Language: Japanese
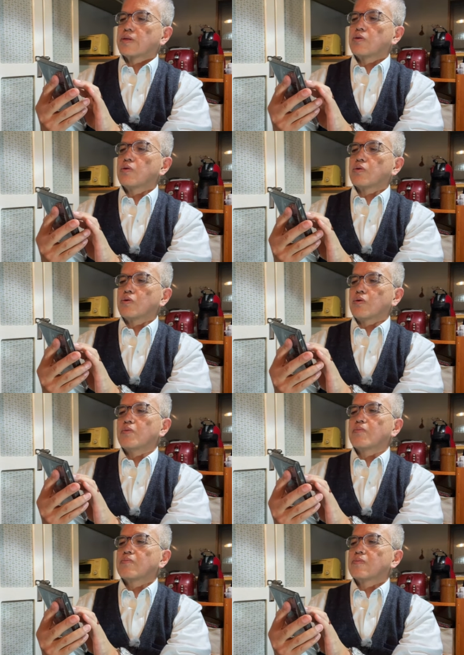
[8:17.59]
キロコ
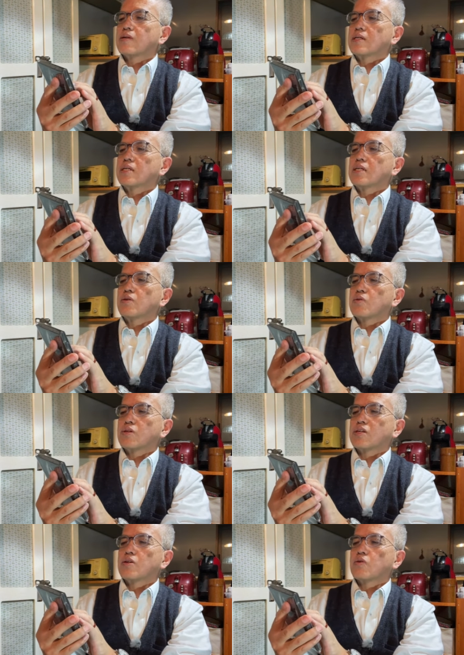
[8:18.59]
キロ
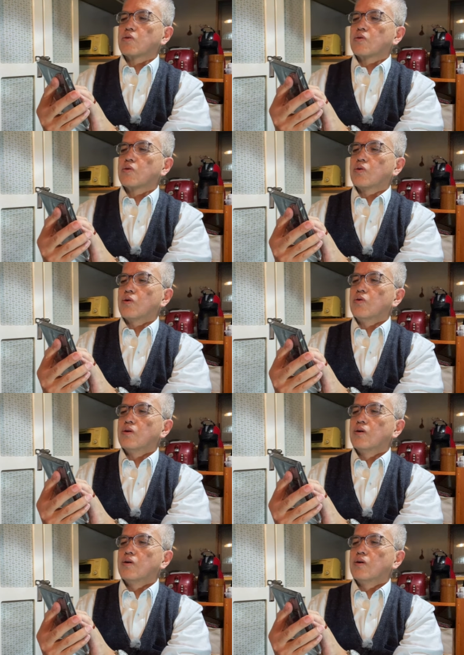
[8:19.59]
キロコ